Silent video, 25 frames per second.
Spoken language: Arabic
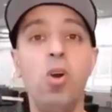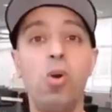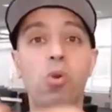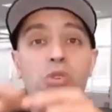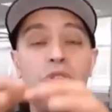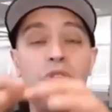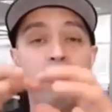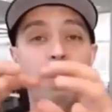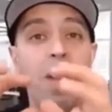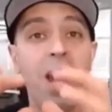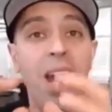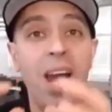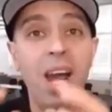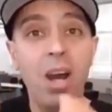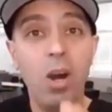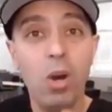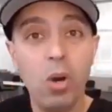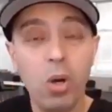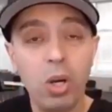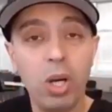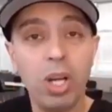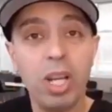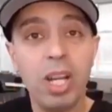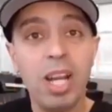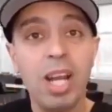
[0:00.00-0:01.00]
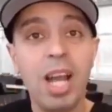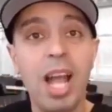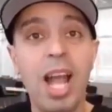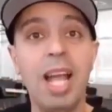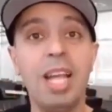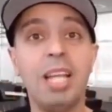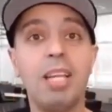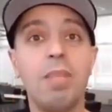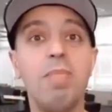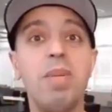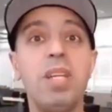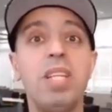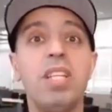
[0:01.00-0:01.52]
وجماعه اخرى
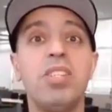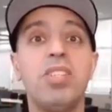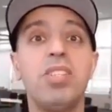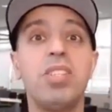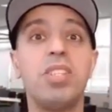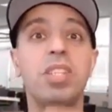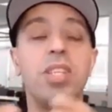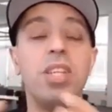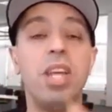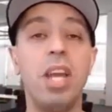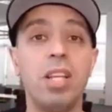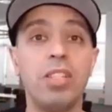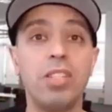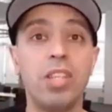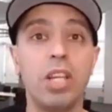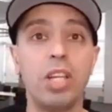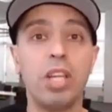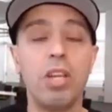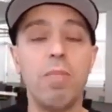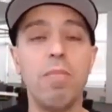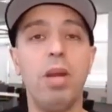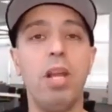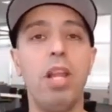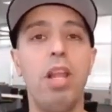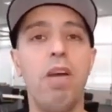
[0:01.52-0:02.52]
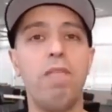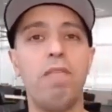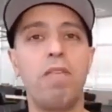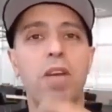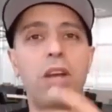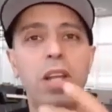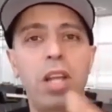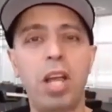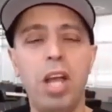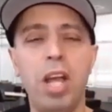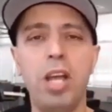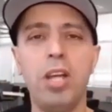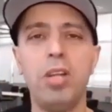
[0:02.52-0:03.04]
حاكمين السياسه كما لا
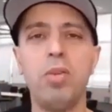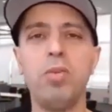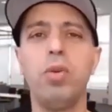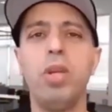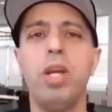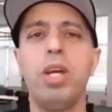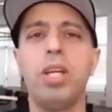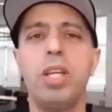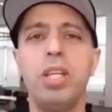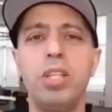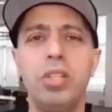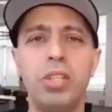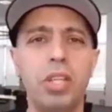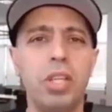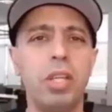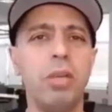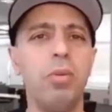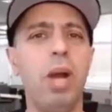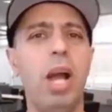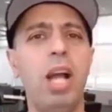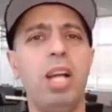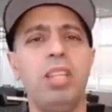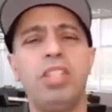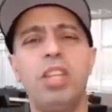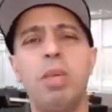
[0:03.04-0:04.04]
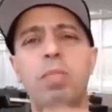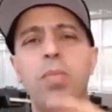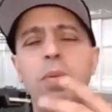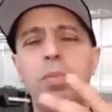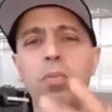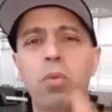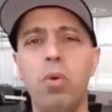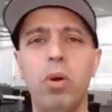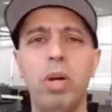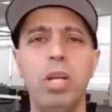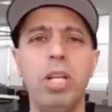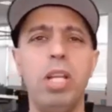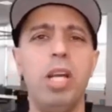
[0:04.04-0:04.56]
فلان ولا رندي واحزاب
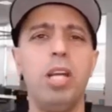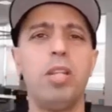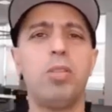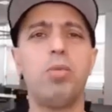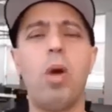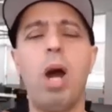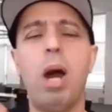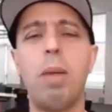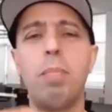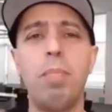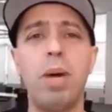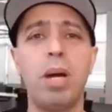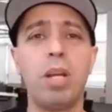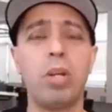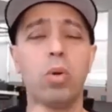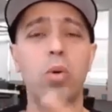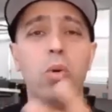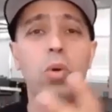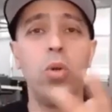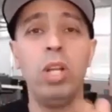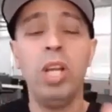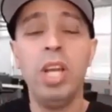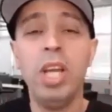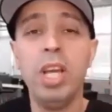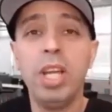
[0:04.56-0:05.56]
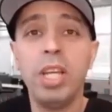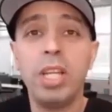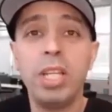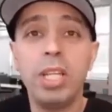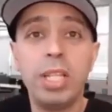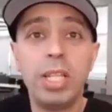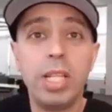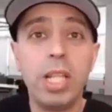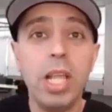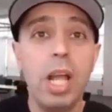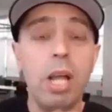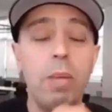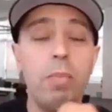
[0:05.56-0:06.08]
الموالات وعمار غول
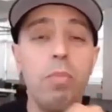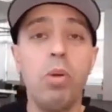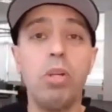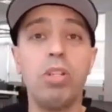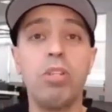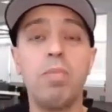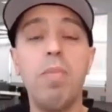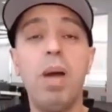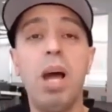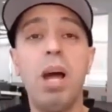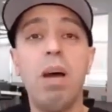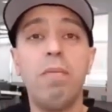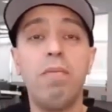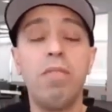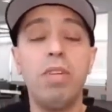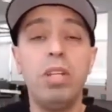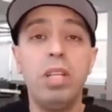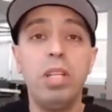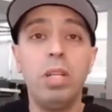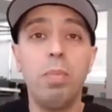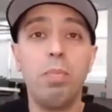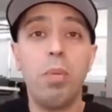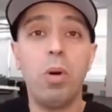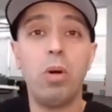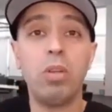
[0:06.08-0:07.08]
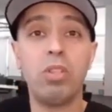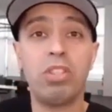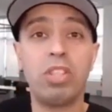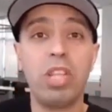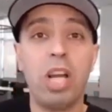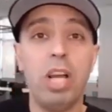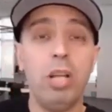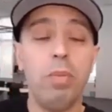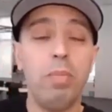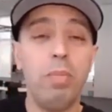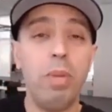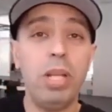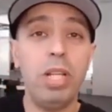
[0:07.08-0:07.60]
يتلاعبوا جماعه في لي بوست
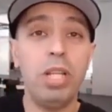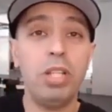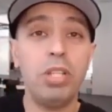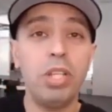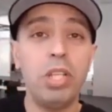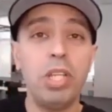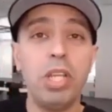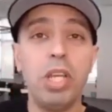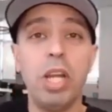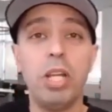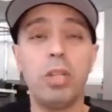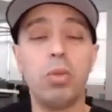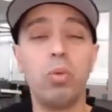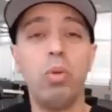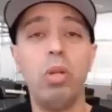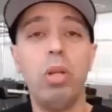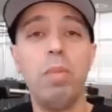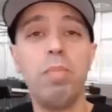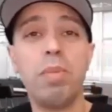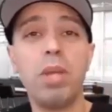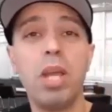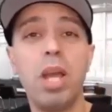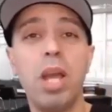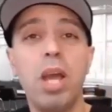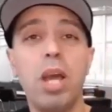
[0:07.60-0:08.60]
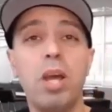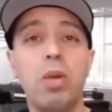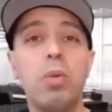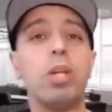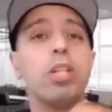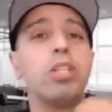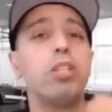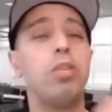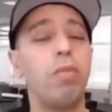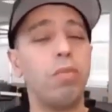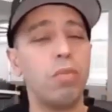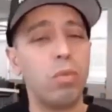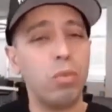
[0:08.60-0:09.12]
تاع البلديات ولميار
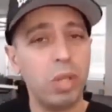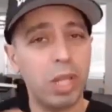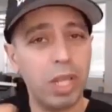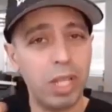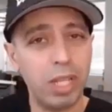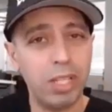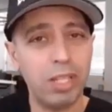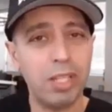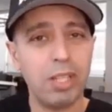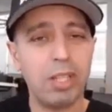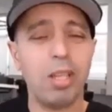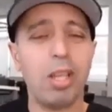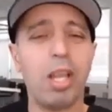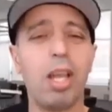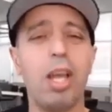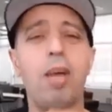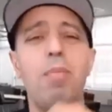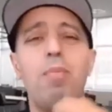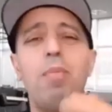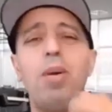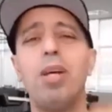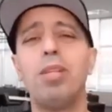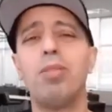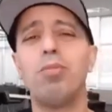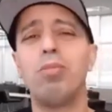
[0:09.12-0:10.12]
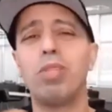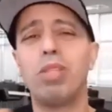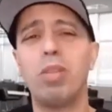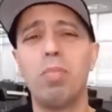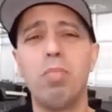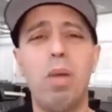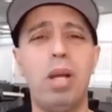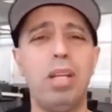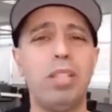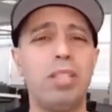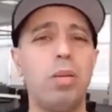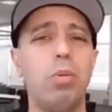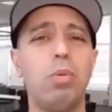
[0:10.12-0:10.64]
واك شفت في الانتخابات
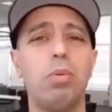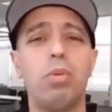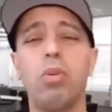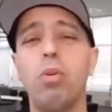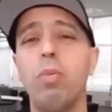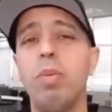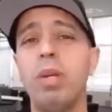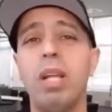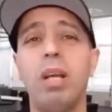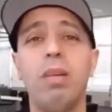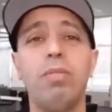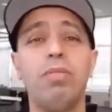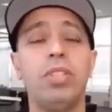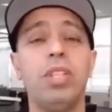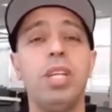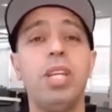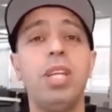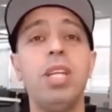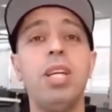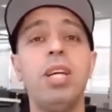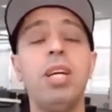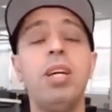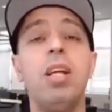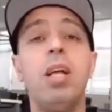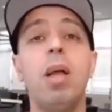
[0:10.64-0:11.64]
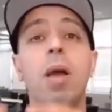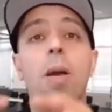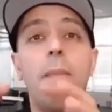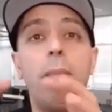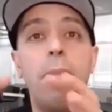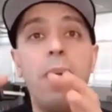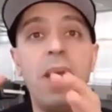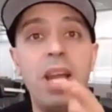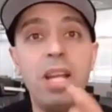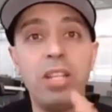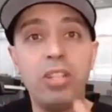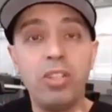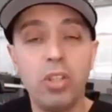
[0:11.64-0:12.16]
وسمع صوتك وما نعرفش هي
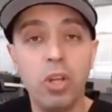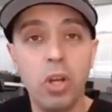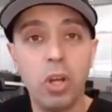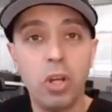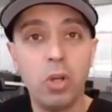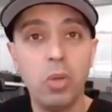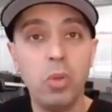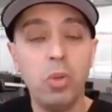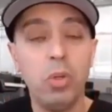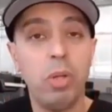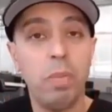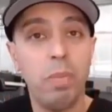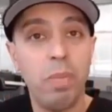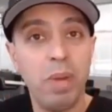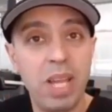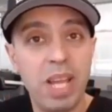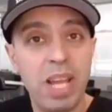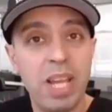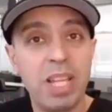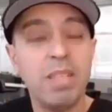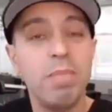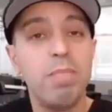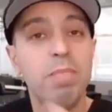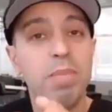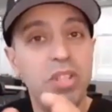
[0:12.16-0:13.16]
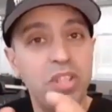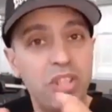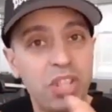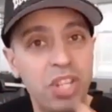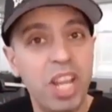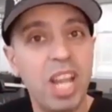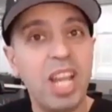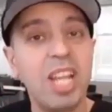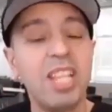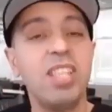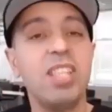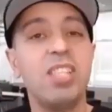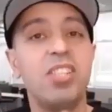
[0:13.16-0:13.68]
باش ياكلوا البلاد من
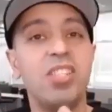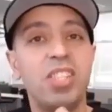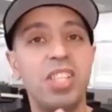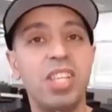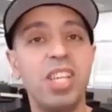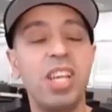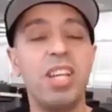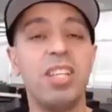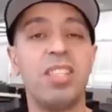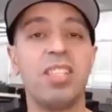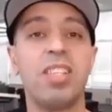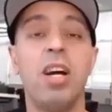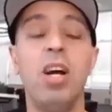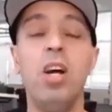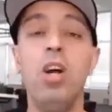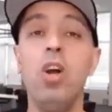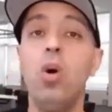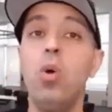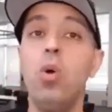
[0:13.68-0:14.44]
جهه السياسه